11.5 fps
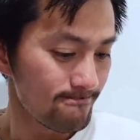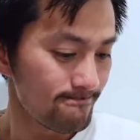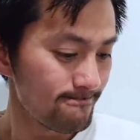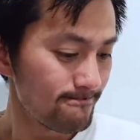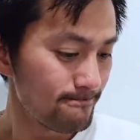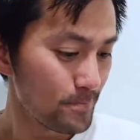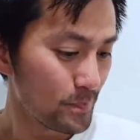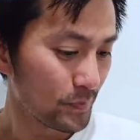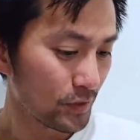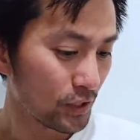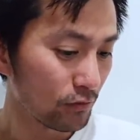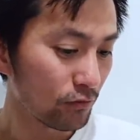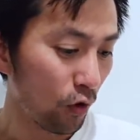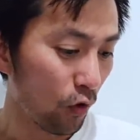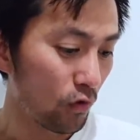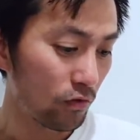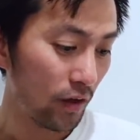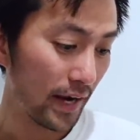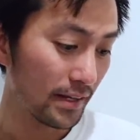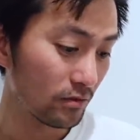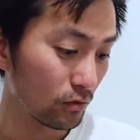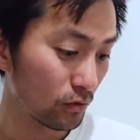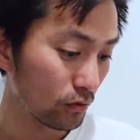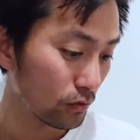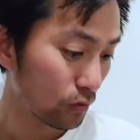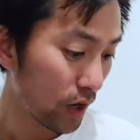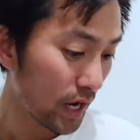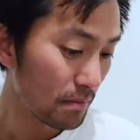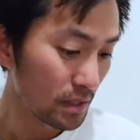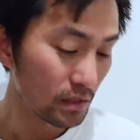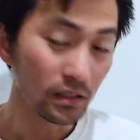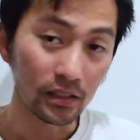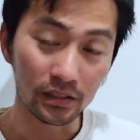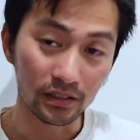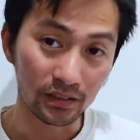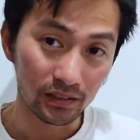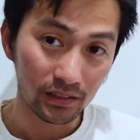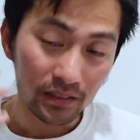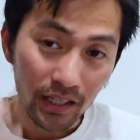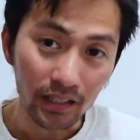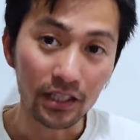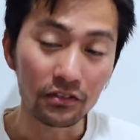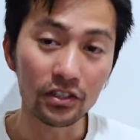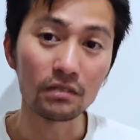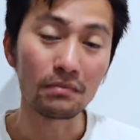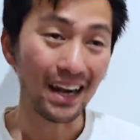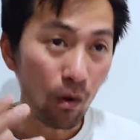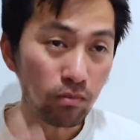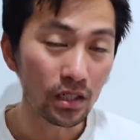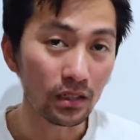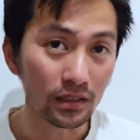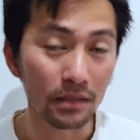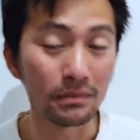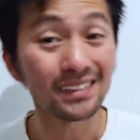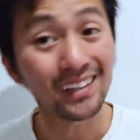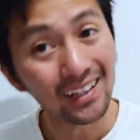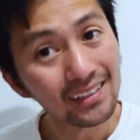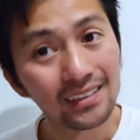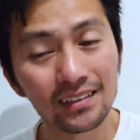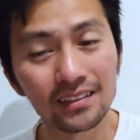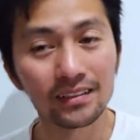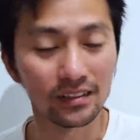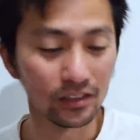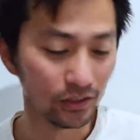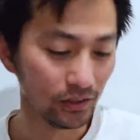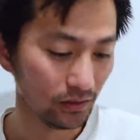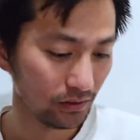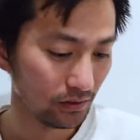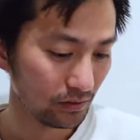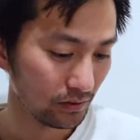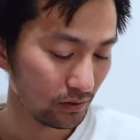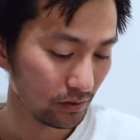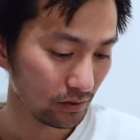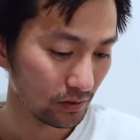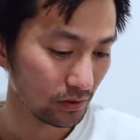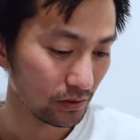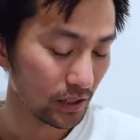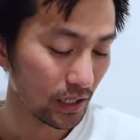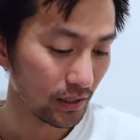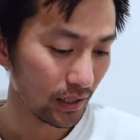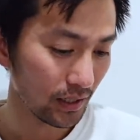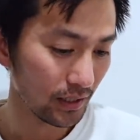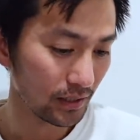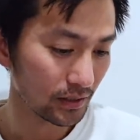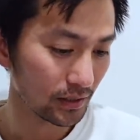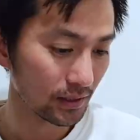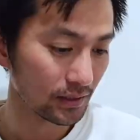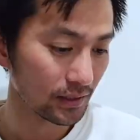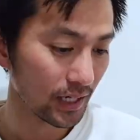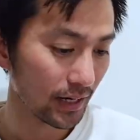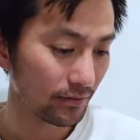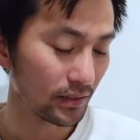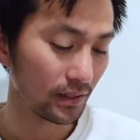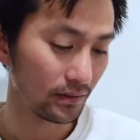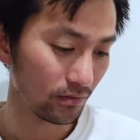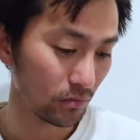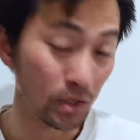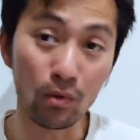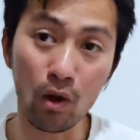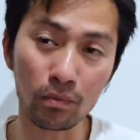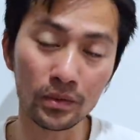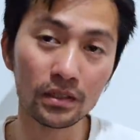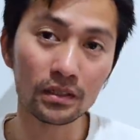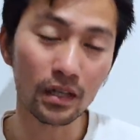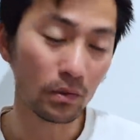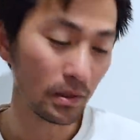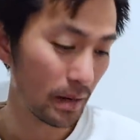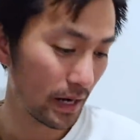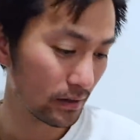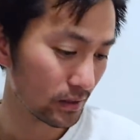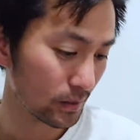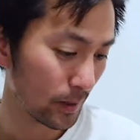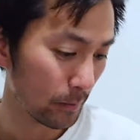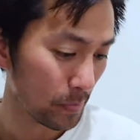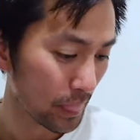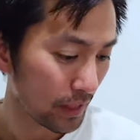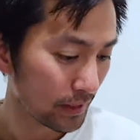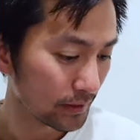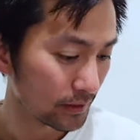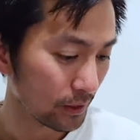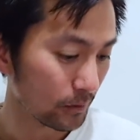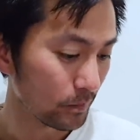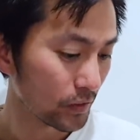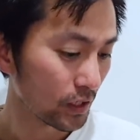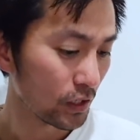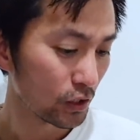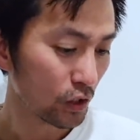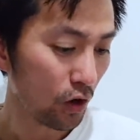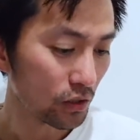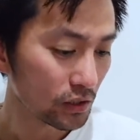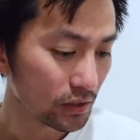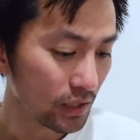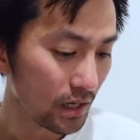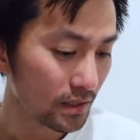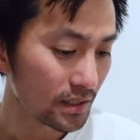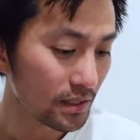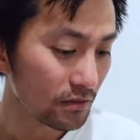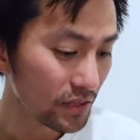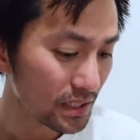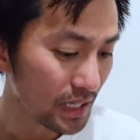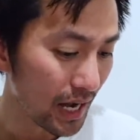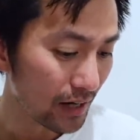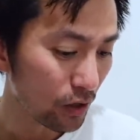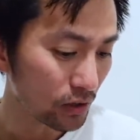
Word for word: uhm, chính phủ phải thuê mướn người dân địa phương mà không được thì mới tới người dân ở những cái nước khác, mà mười một nước Đông Nam Á đó các bạn. Rồi, còn đương đơn xin visa có